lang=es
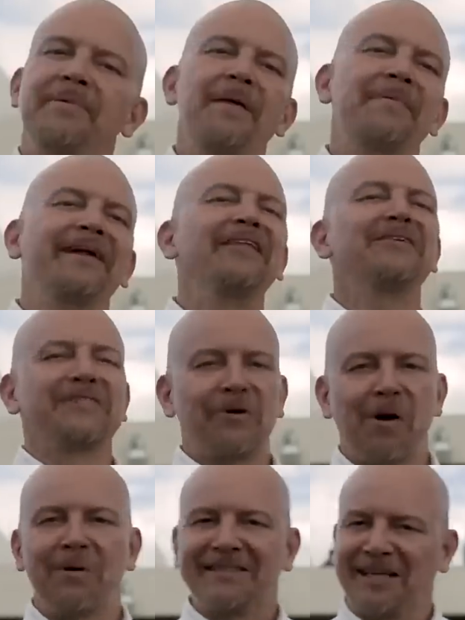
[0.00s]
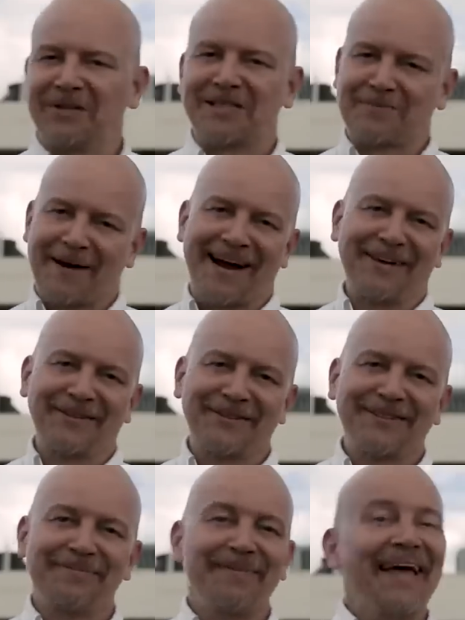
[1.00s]
Bienvenidos de nuevo a Cielos
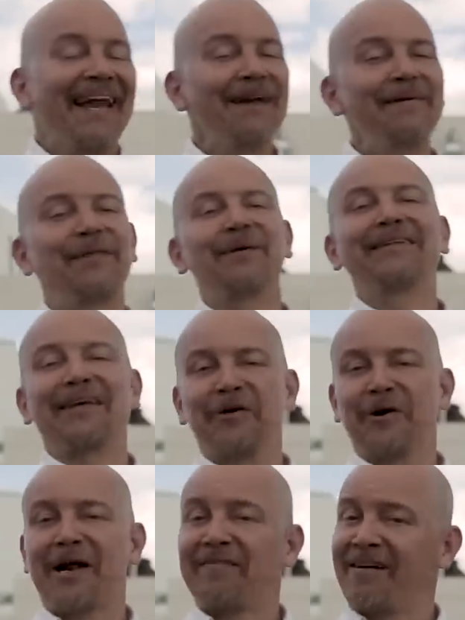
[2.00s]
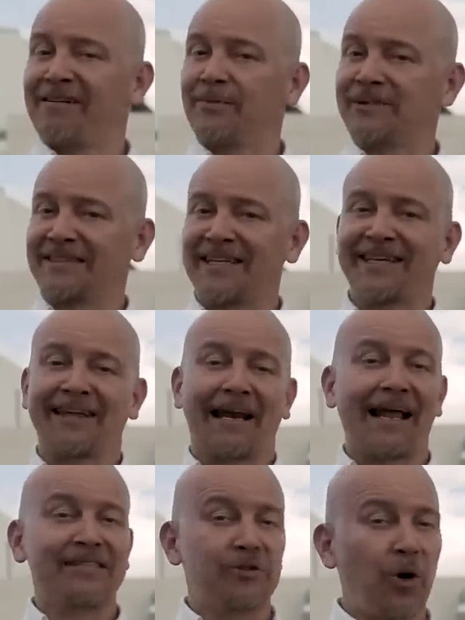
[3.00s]
Despejados. En el video anterior hablábamos acerca
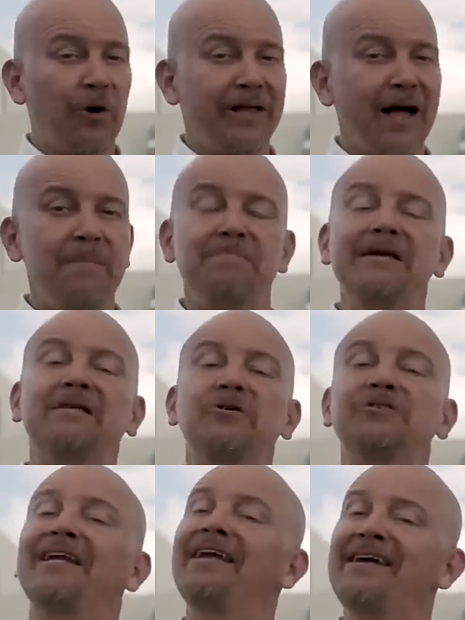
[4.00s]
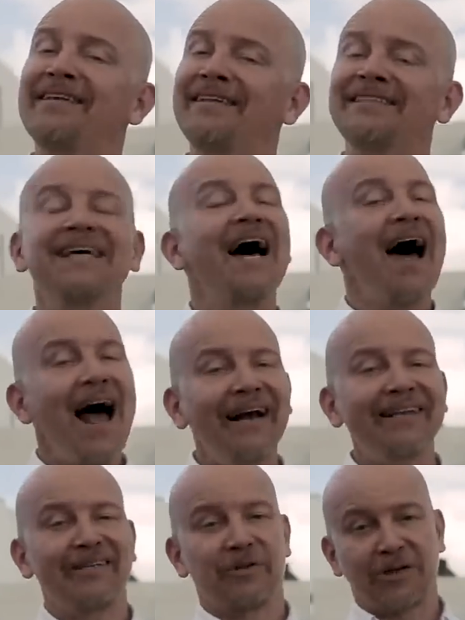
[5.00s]
de la historia, mitos y leyendas
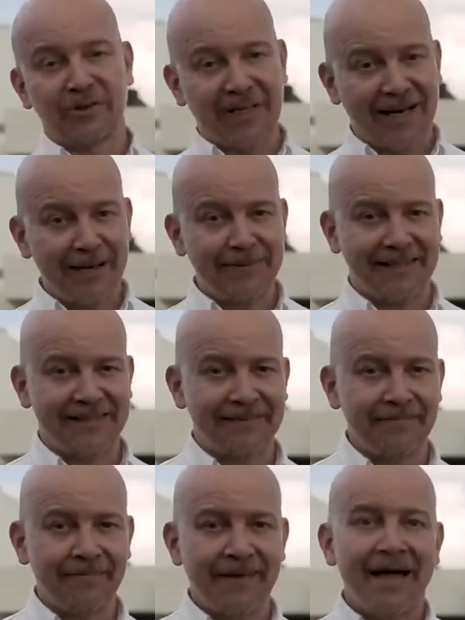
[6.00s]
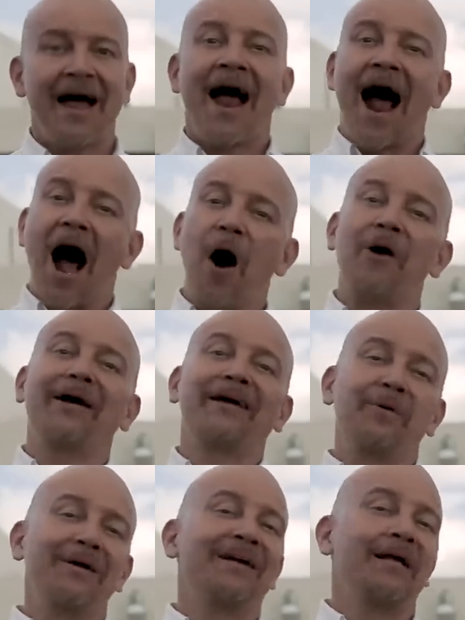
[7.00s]
alrededor de los eclipses. Ahora
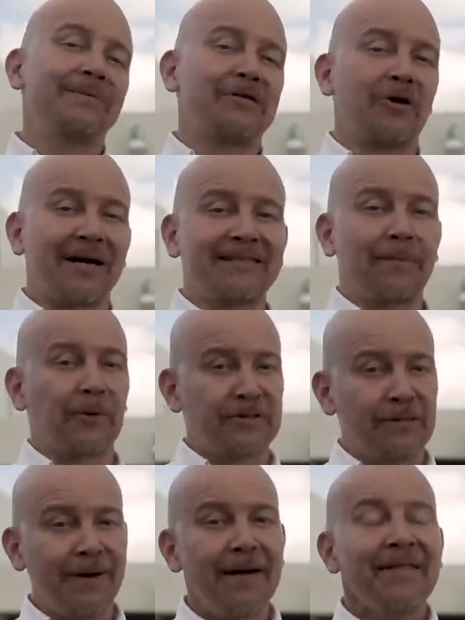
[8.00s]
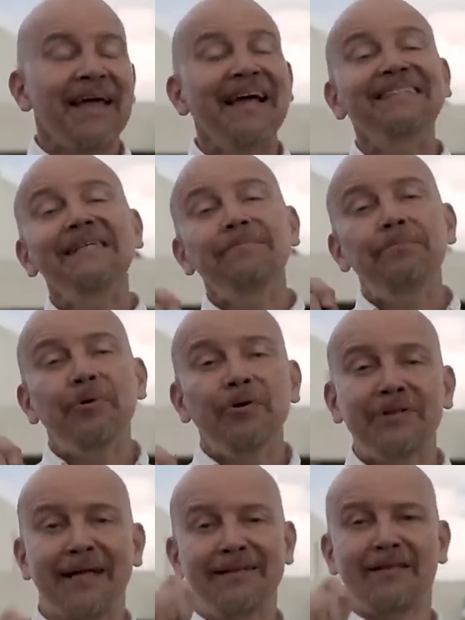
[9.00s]
que un eclipse solar se aproxima, es
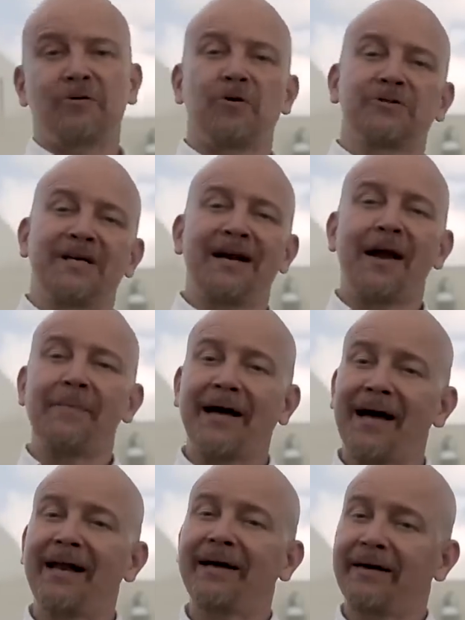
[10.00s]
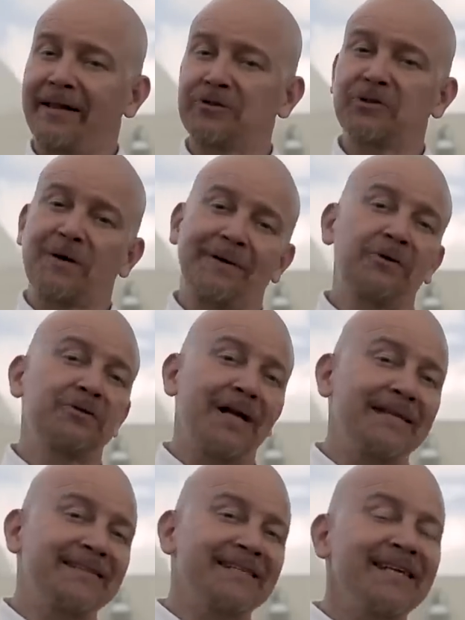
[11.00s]
importante conocer la mecánica de estos eventos
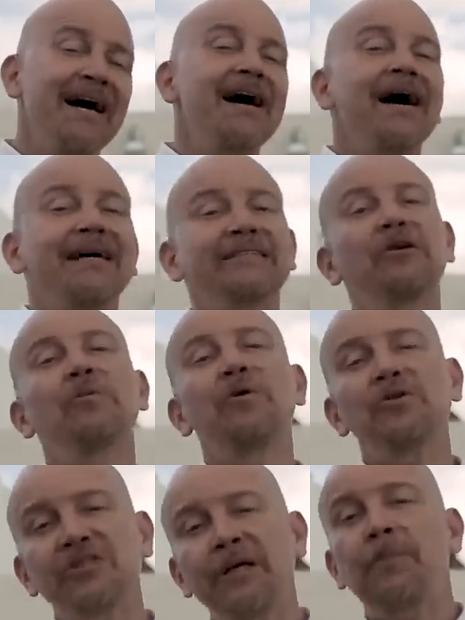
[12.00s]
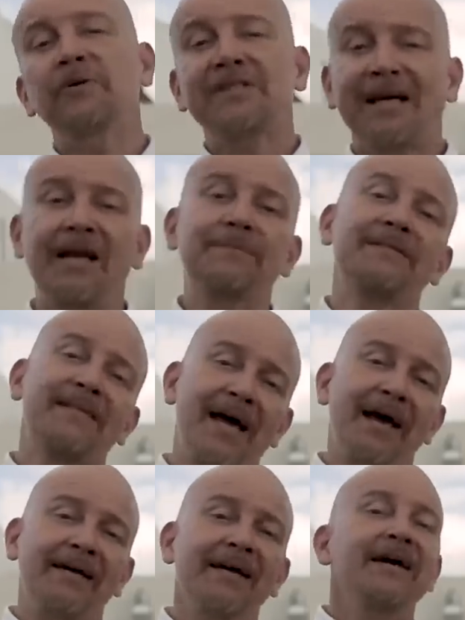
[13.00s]
celestes, así como los tipos de eclipses
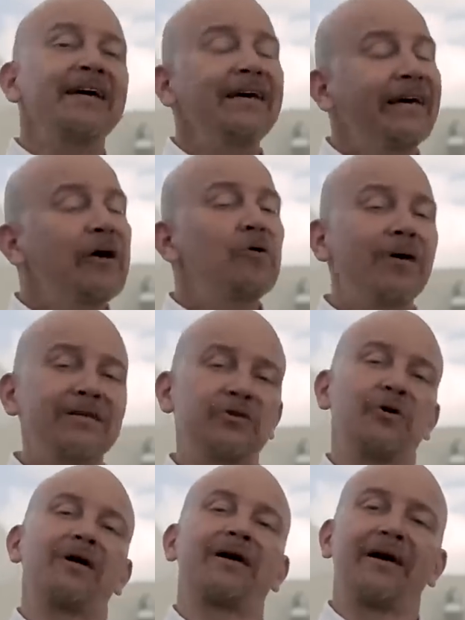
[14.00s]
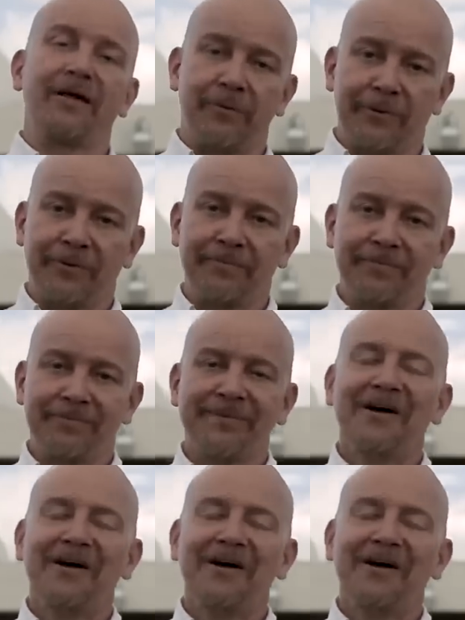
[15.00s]
que hay y qué ocasiona cada uno.